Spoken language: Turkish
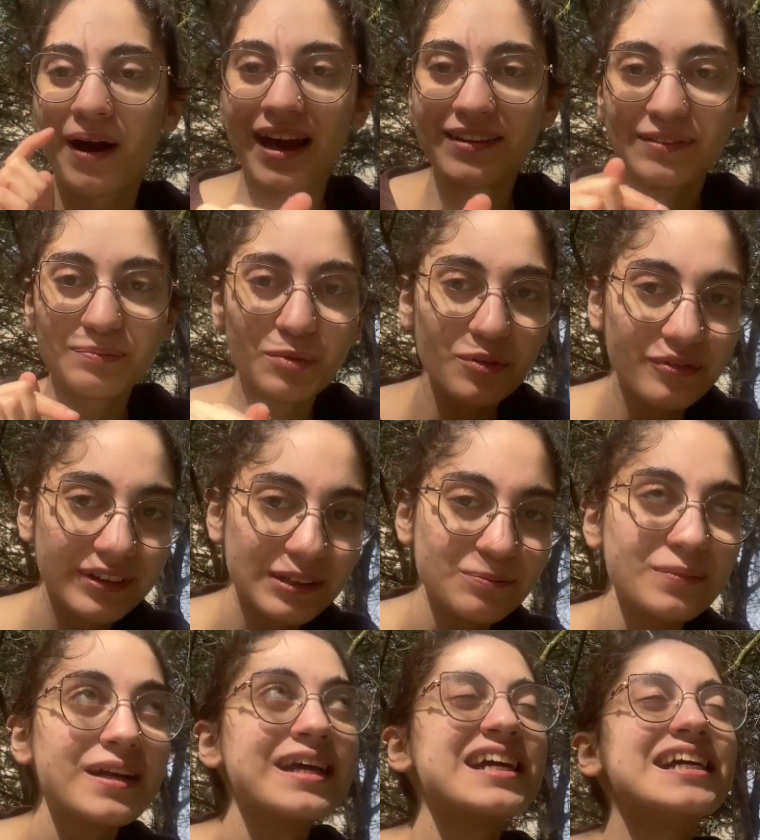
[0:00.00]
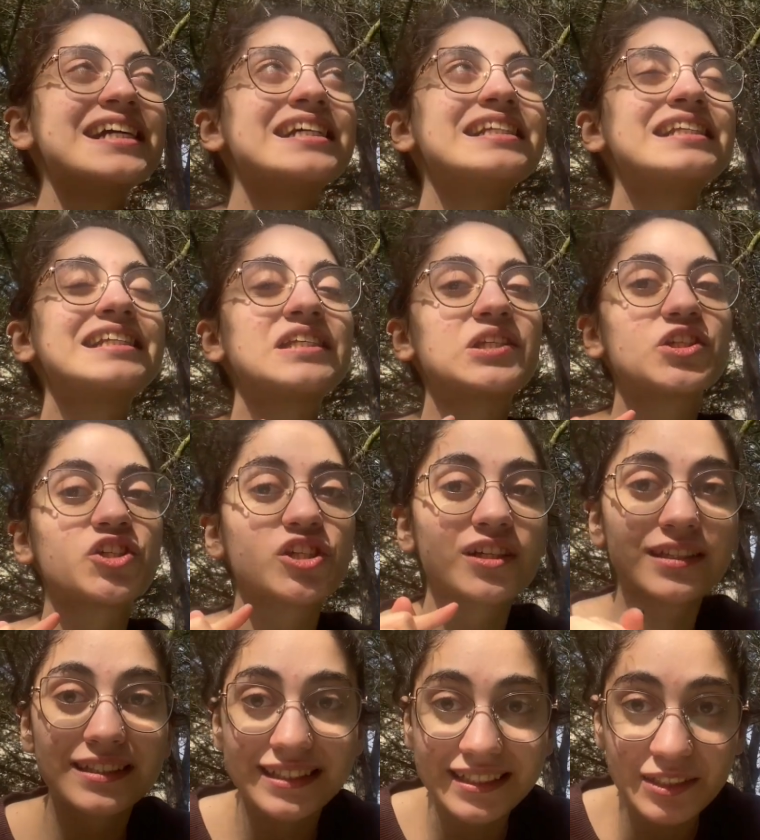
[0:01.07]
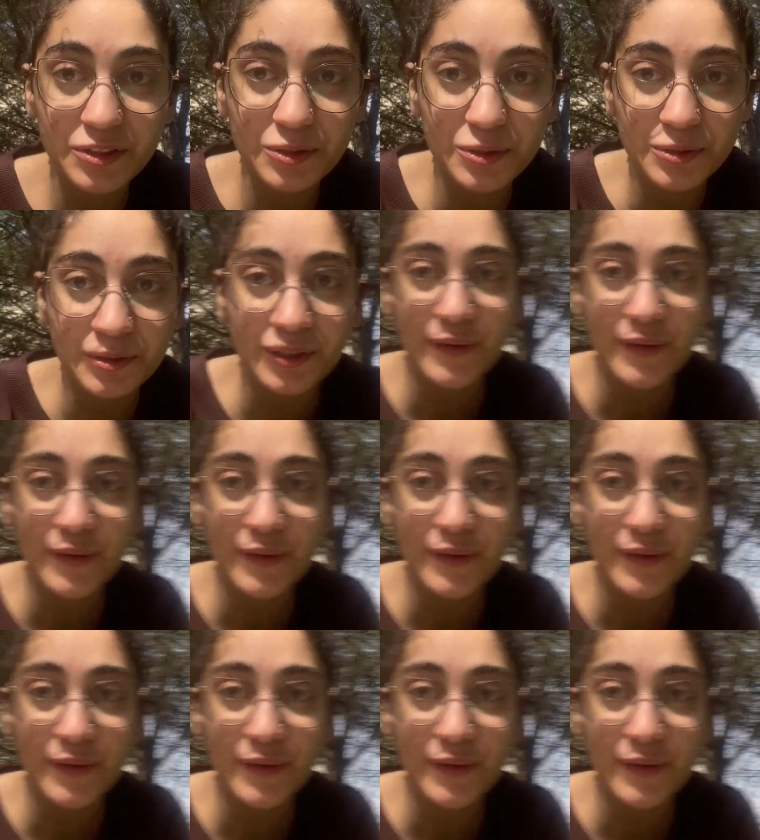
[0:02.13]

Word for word: ben bu film çıktığı gün,